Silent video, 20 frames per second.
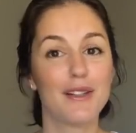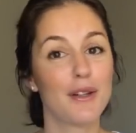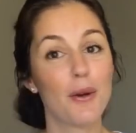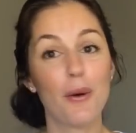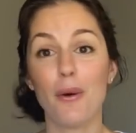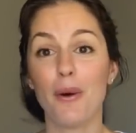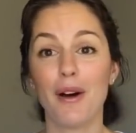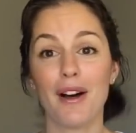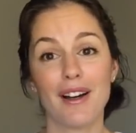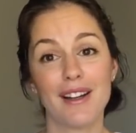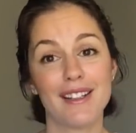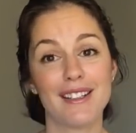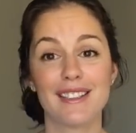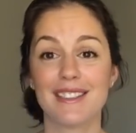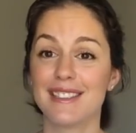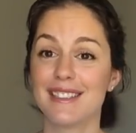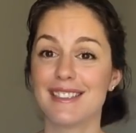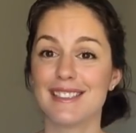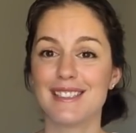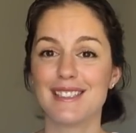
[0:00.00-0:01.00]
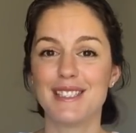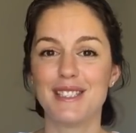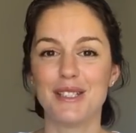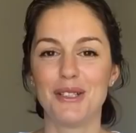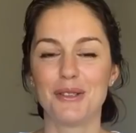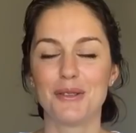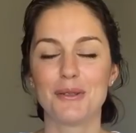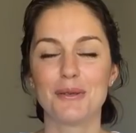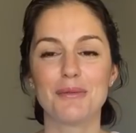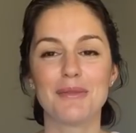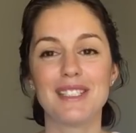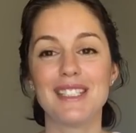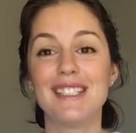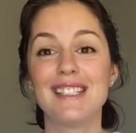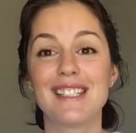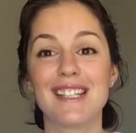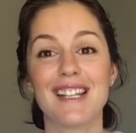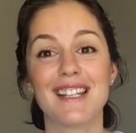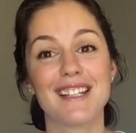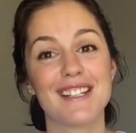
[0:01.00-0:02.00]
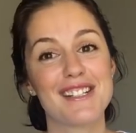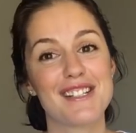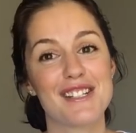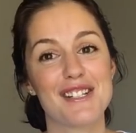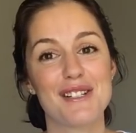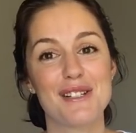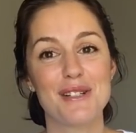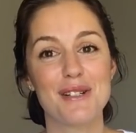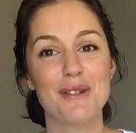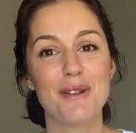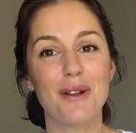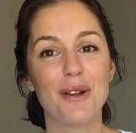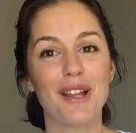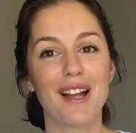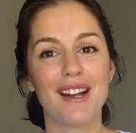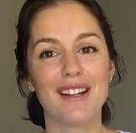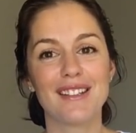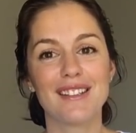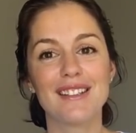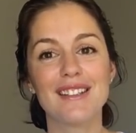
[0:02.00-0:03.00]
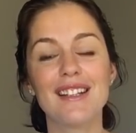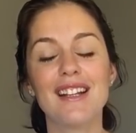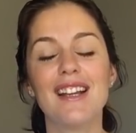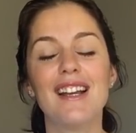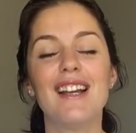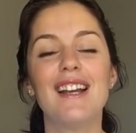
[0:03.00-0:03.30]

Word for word: Yo hayır kız diyordum. İnsanlar şaşırıyorlardı.